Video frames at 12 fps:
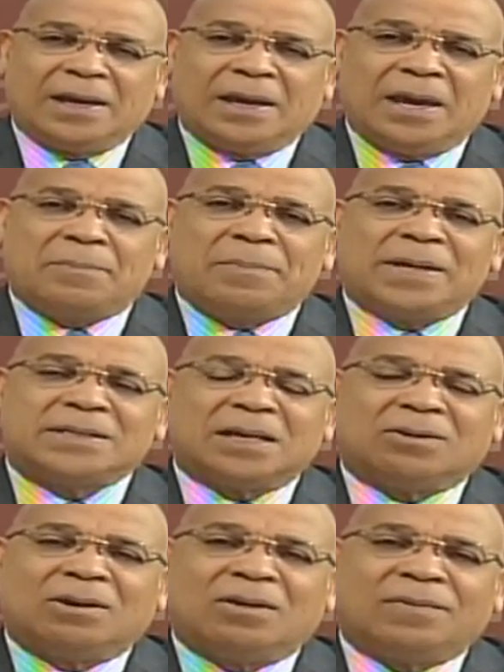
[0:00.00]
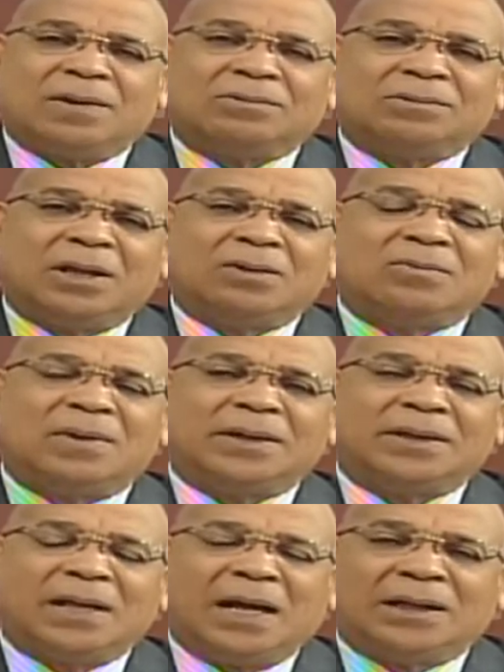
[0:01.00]
¿Qué pasa con la Facultad de
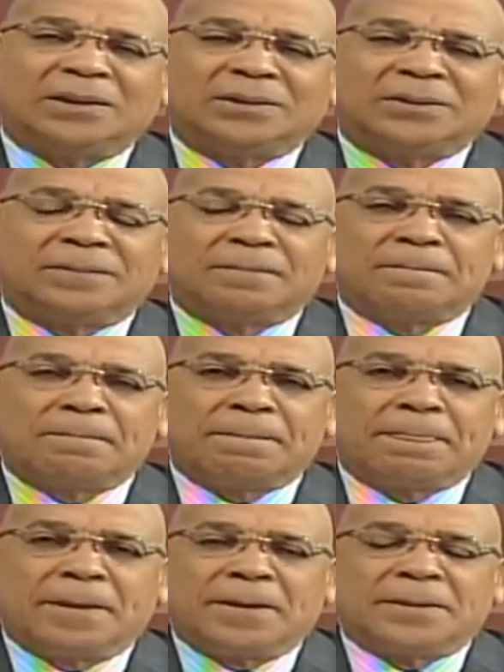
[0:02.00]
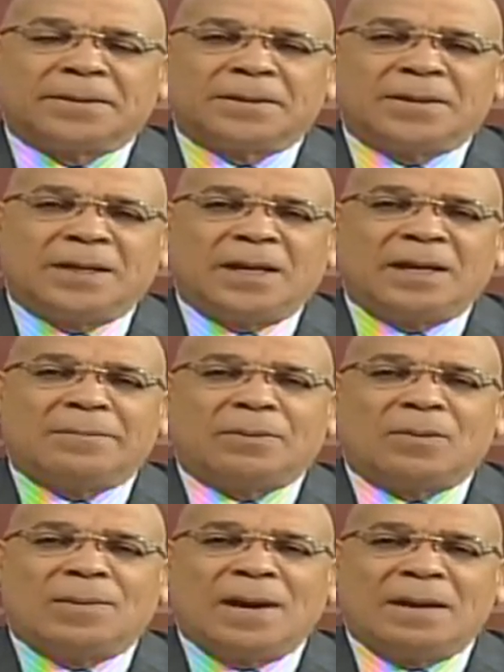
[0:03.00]
Humanidades? Tiene
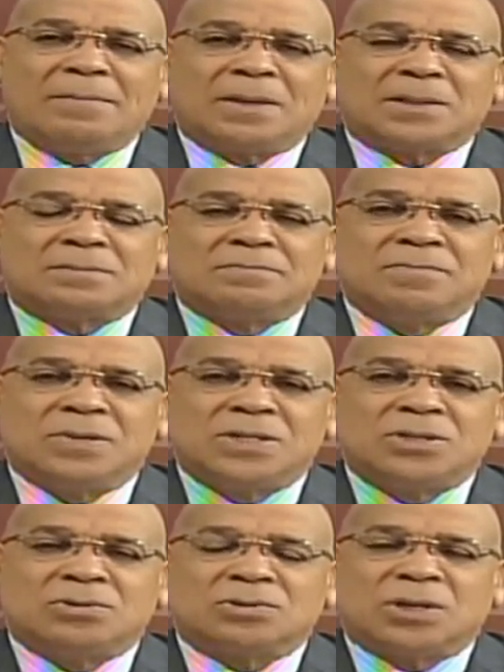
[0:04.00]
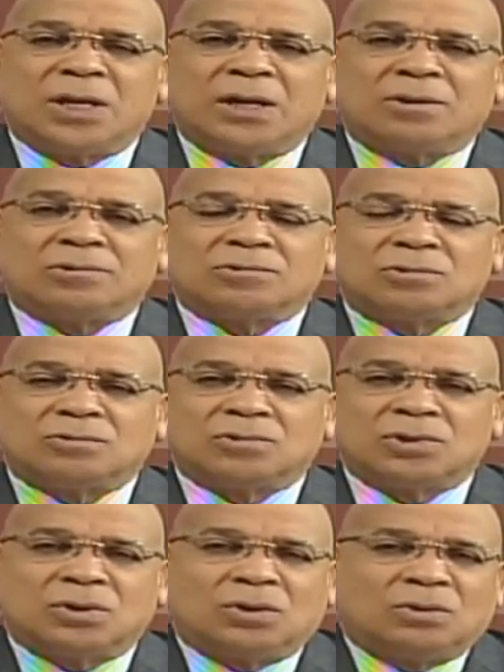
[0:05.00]
problemas, vicios de
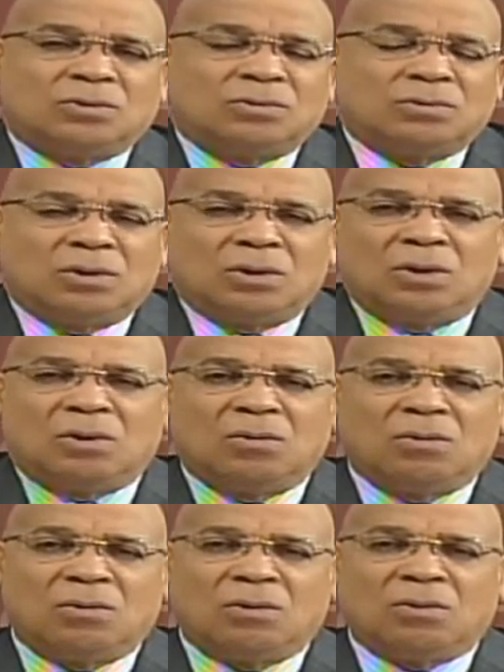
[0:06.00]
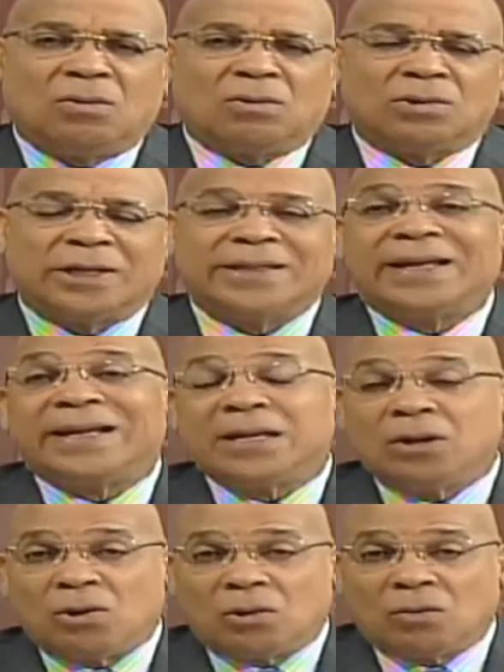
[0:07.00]
construcción o
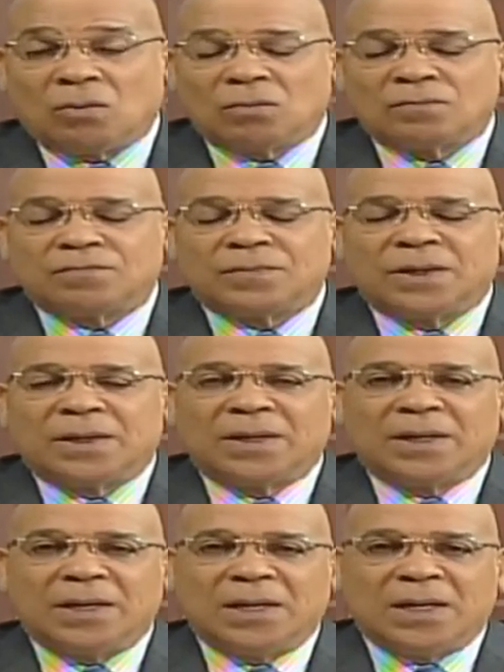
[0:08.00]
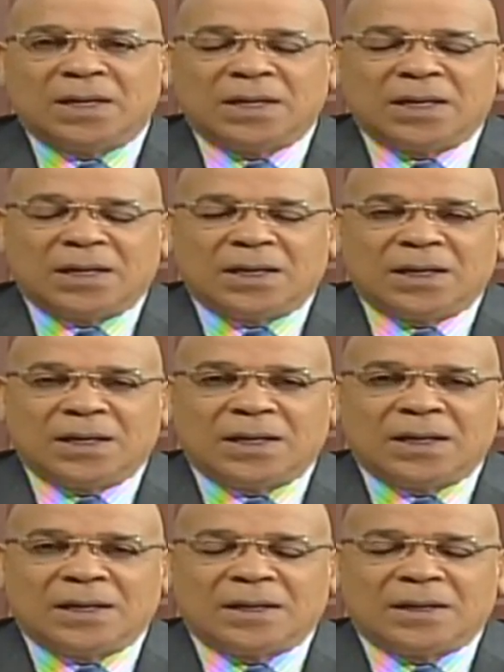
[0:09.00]
deterioro y
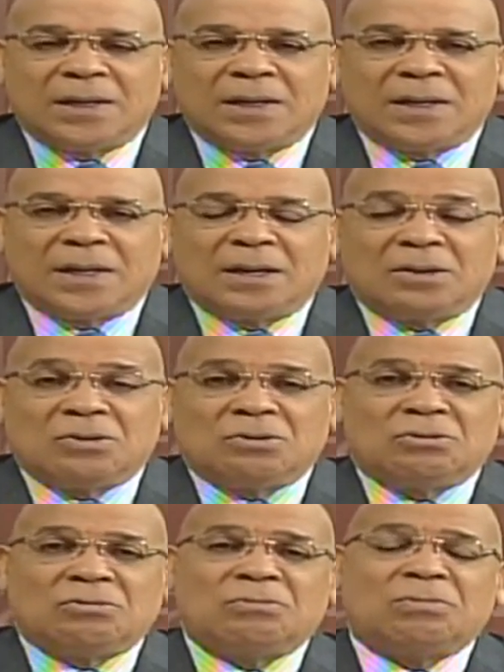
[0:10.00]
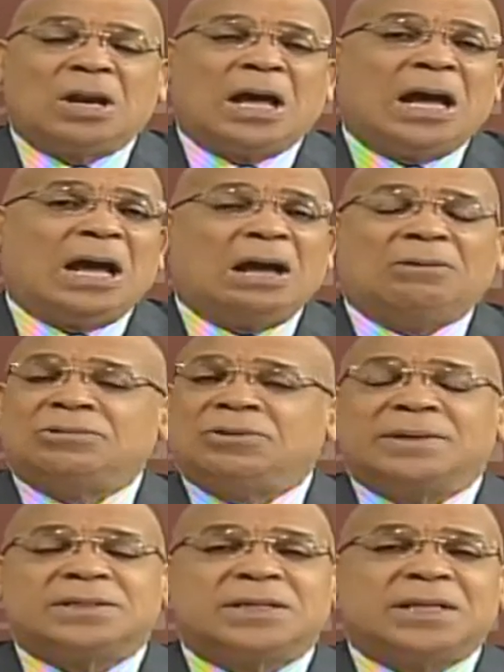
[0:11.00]
la
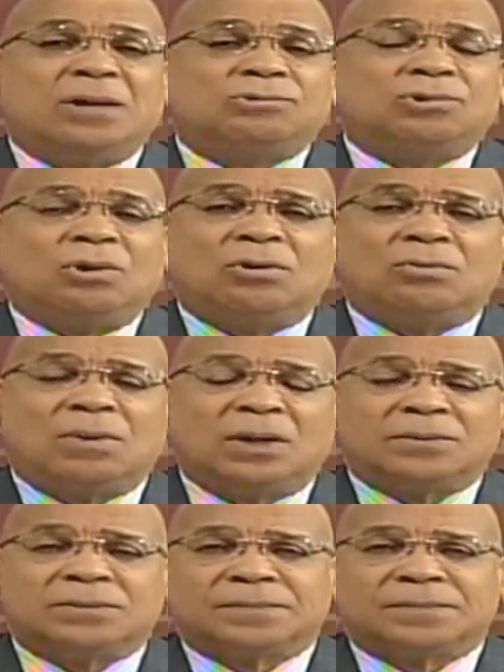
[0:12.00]
Universidad Autónoma,